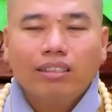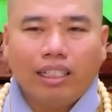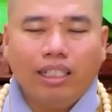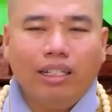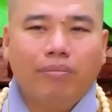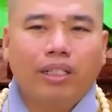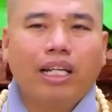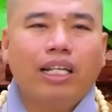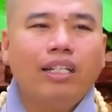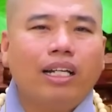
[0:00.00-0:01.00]
Tại vì
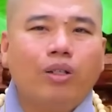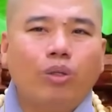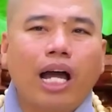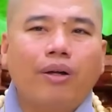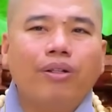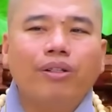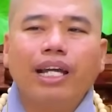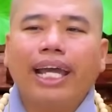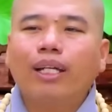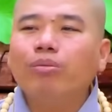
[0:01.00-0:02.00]
mình nghĩ rằng cuộc đời con
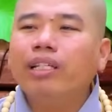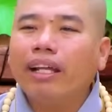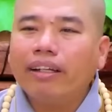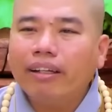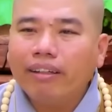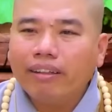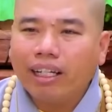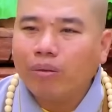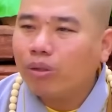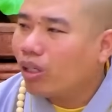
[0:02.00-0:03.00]
người ai cũng chết,
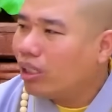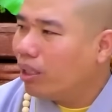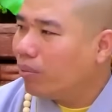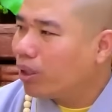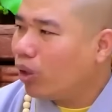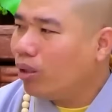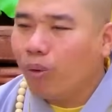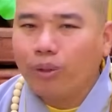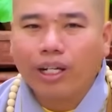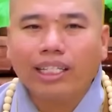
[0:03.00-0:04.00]
nên không có cái gì mà chối
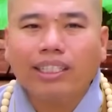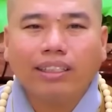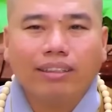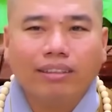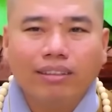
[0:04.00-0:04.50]
buộc được cái chết.